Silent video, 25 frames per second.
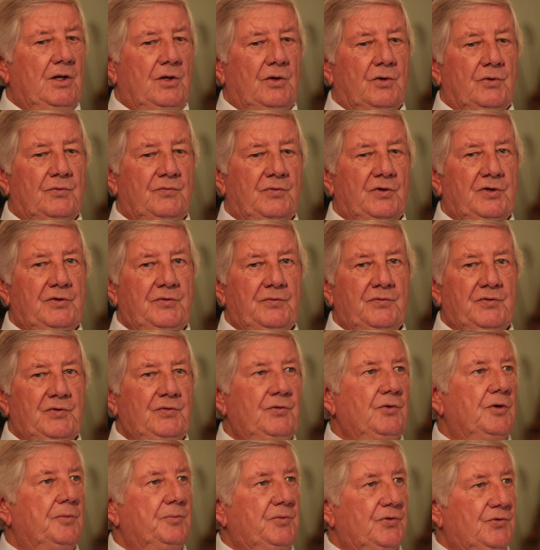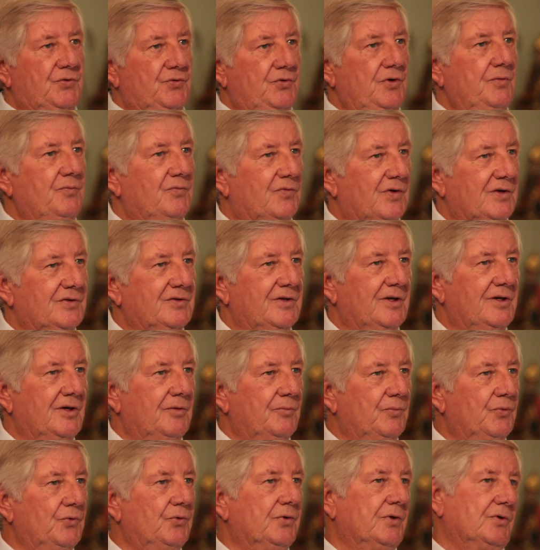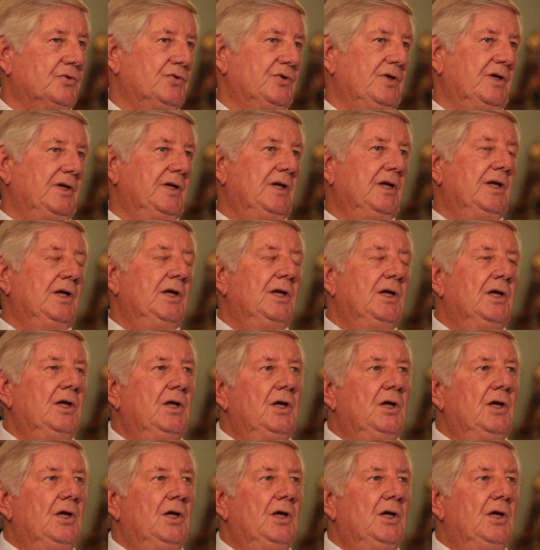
und wollten wissen, ob das stimmt, was mhm. da in den Büchern steht. Mhm.